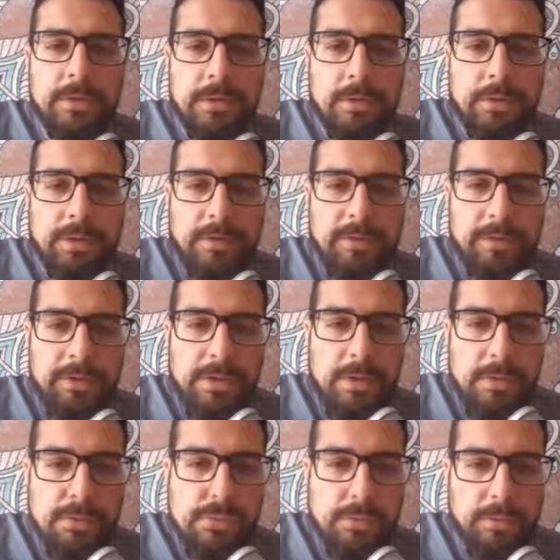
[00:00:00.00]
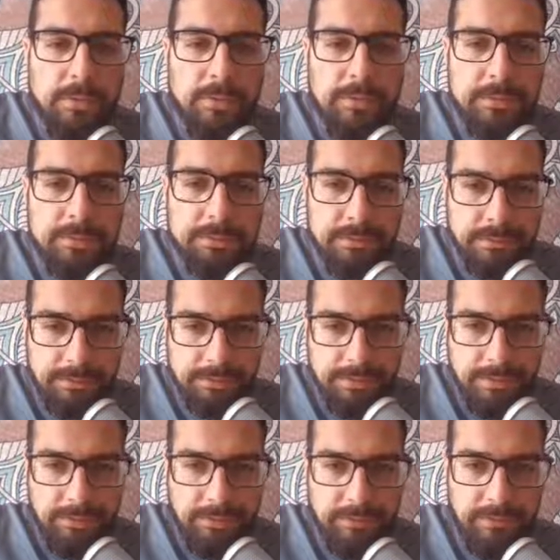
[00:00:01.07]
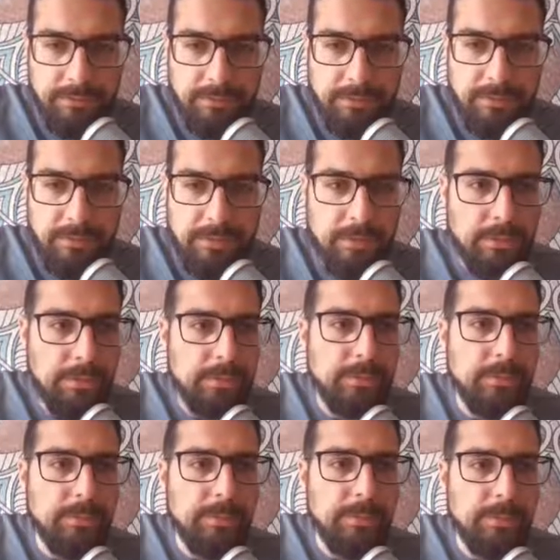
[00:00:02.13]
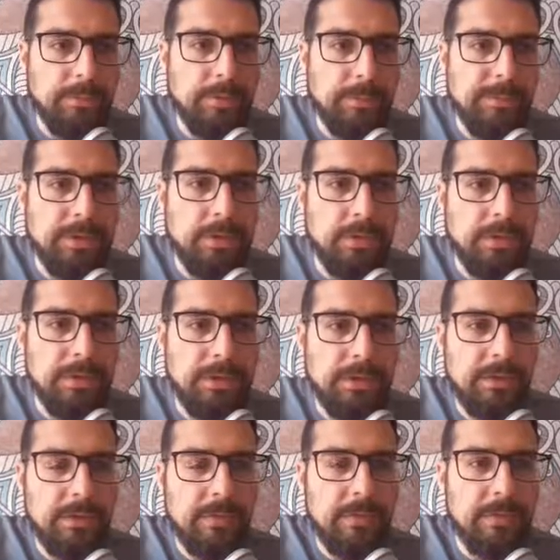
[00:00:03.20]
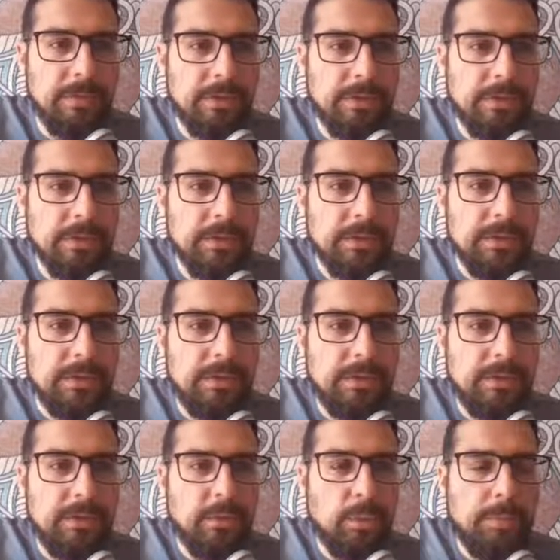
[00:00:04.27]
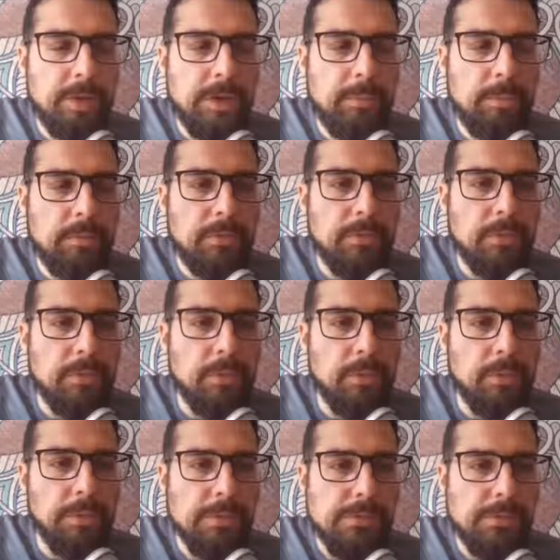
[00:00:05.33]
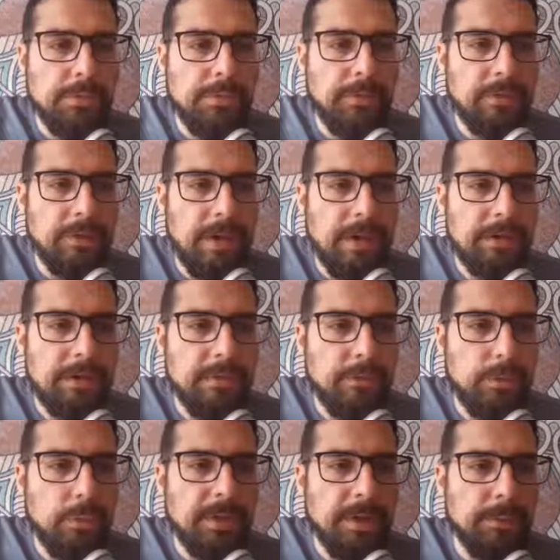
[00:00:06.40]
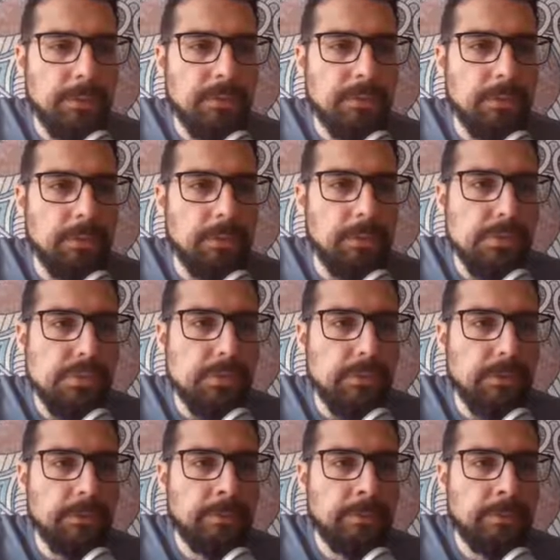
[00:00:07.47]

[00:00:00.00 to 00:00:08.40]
und dann seht ihr auch schon, hier ist jetzt dieses Audiosymbol. Wir haben hier auch links dieses Umgebungsgeräusch und diesen Reiter für Umgebungsgeräusche.